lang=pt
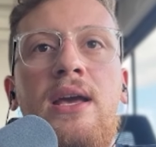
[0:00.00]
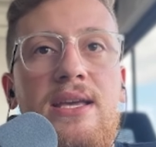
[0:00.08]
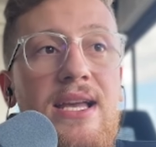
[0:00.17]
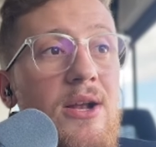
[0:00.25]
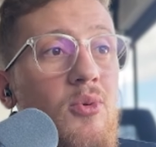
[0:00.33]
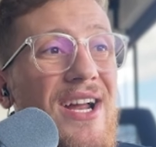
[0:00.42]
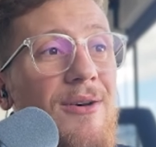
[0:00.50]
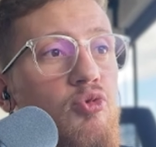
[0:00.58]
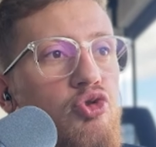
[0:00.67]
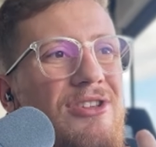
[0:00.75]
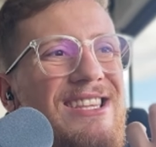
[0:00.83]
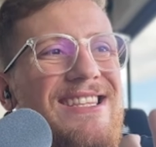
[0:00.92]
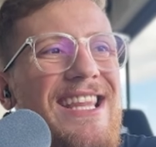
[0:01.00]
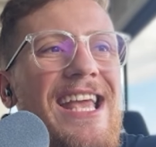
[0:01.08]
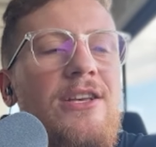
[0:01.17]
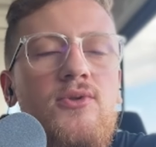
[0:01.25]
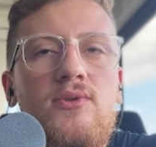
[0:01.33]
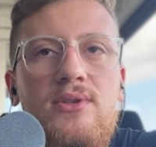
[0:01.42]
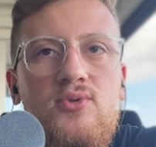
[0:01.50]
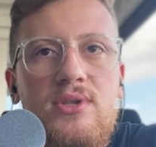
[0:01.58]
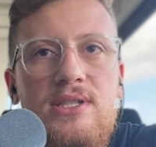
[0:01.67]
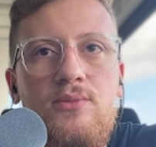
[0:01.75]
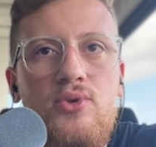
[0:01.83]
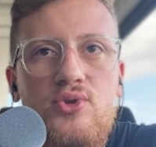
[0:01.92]
Ele é um cara muito intenso nas
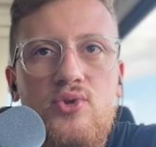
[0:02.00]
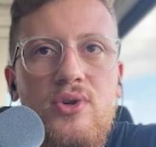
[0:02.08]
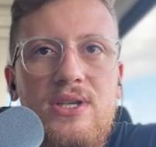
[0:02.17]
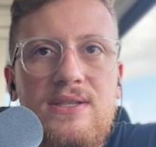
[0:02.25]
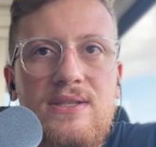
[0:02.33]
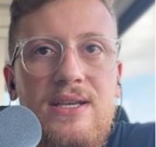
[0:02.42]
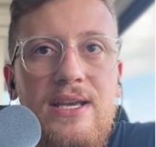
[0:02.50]
suas emoções.